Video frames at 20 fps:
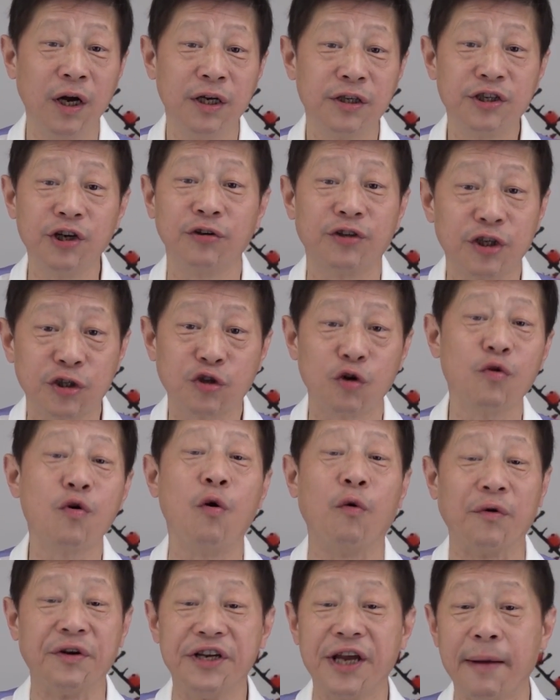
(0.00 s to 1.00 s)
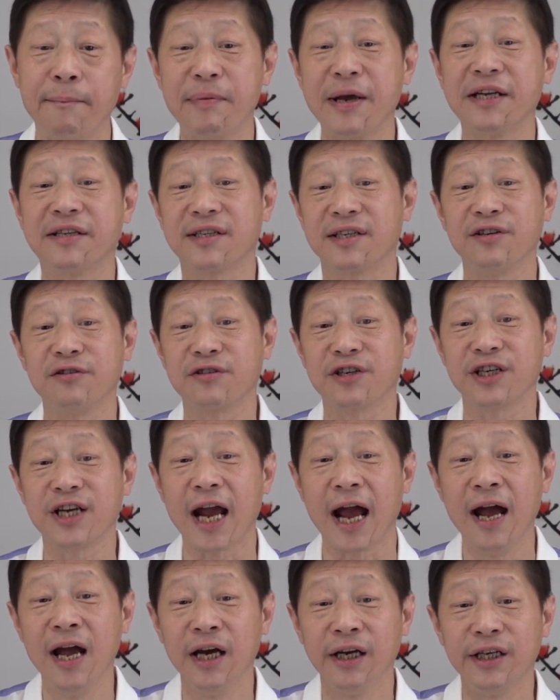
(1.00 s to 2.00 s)
就是中共演变自由世
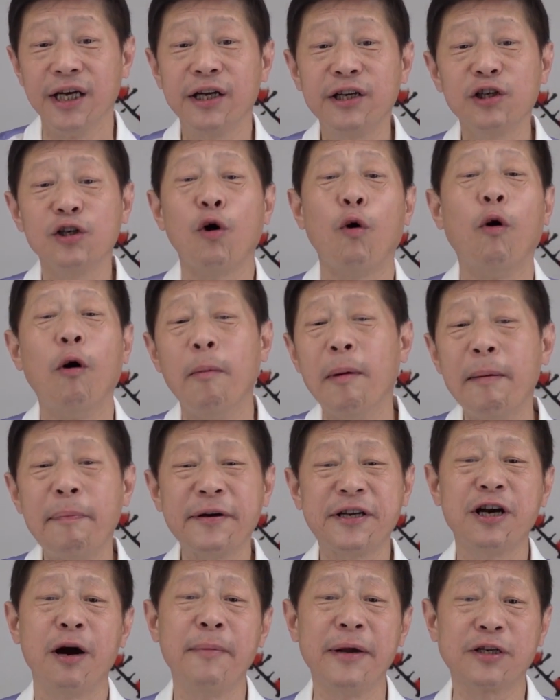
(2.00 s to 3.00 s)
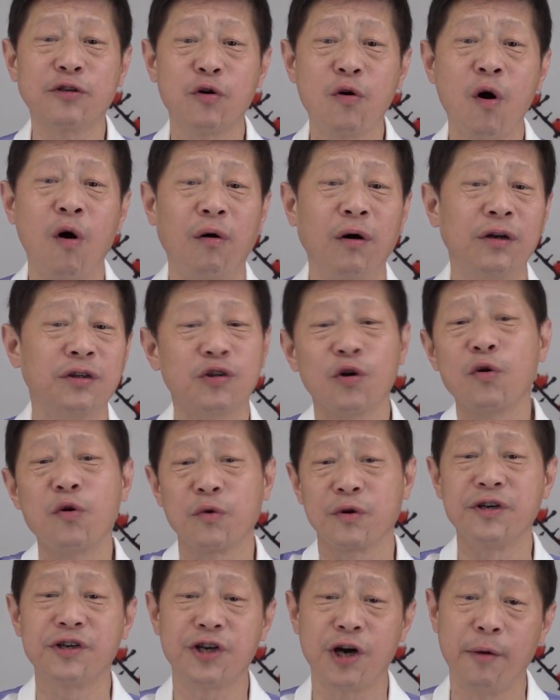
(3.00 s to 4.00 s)
界，也就是我们不消灭中共，中
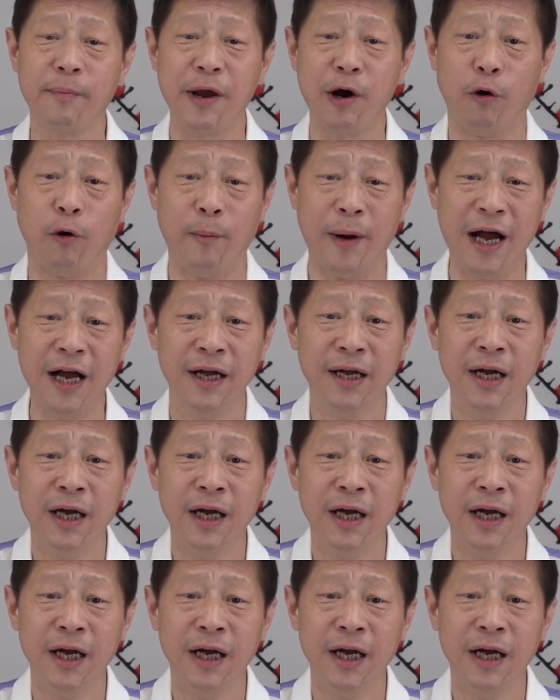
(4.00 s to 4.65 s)
共就消灭我们。